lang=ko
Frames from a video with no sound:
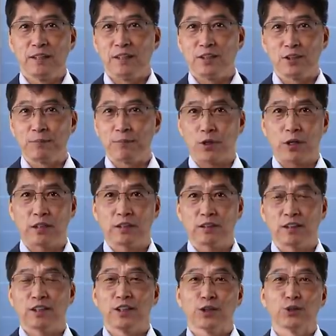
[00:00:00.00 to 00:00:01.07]
이런
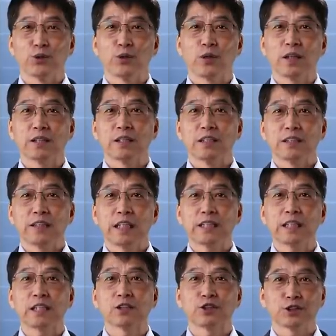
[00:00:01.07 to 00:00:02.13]
변화는 그동안
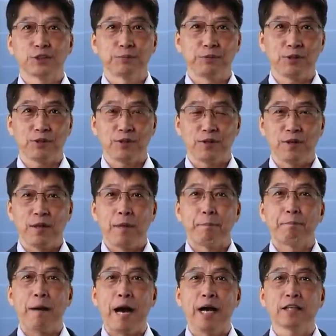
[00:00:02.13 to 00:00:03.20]
세대를 거치며
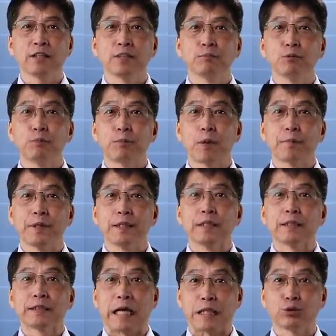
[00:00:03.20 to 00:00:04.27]
많은
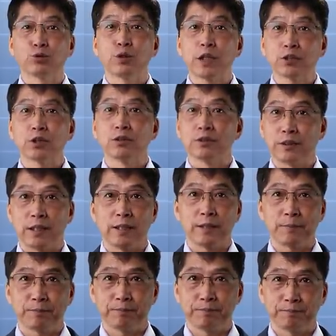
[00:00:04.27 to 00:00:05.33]
문법이 단순해졌는데